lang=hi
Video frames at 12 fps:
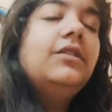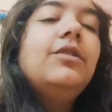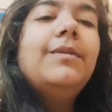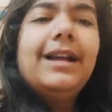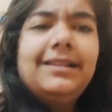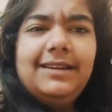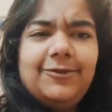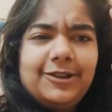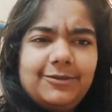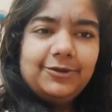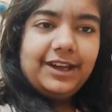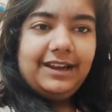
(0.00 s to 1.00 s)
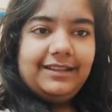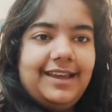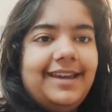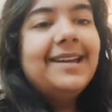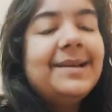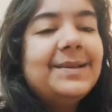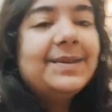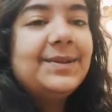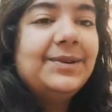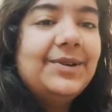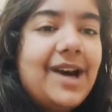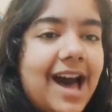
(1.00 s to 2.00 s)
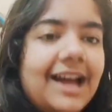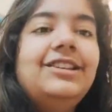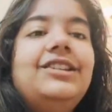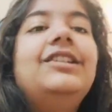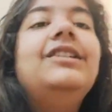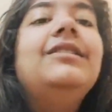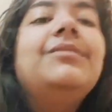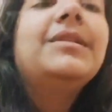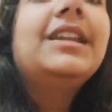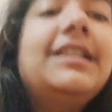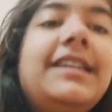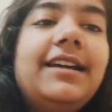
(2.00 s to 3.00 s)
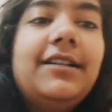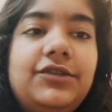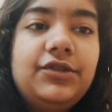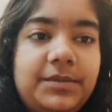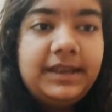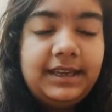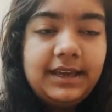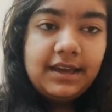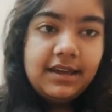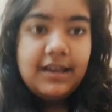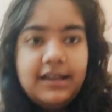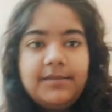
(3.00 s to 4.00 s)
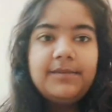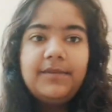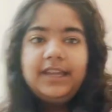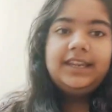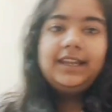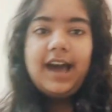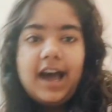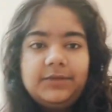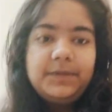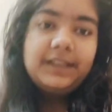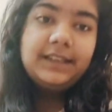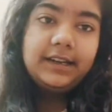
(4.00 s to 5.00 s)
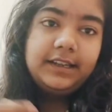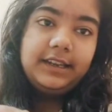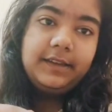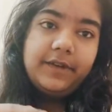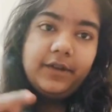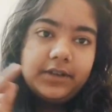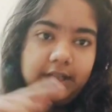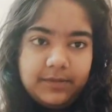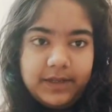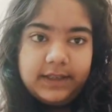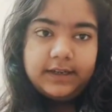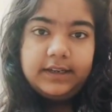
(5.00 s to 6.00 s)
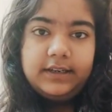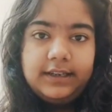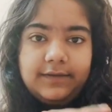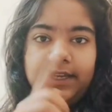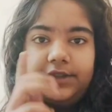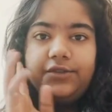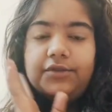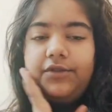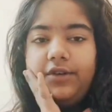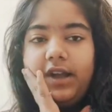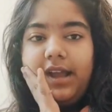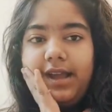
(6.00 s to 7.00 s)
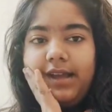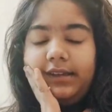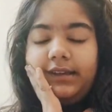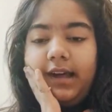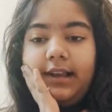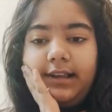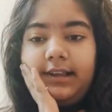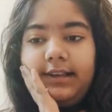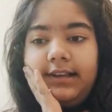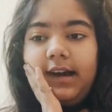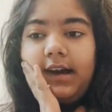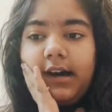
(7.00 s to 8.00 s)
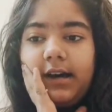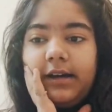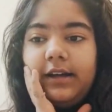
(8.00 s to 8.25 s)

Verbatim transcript: कोई बात नहीं वो सब होता रहता है सो so, आज मेरा ने जो भी मेरी आज भी स्टडी लीव है और कल भी स्टडी लीव है तो कल आ,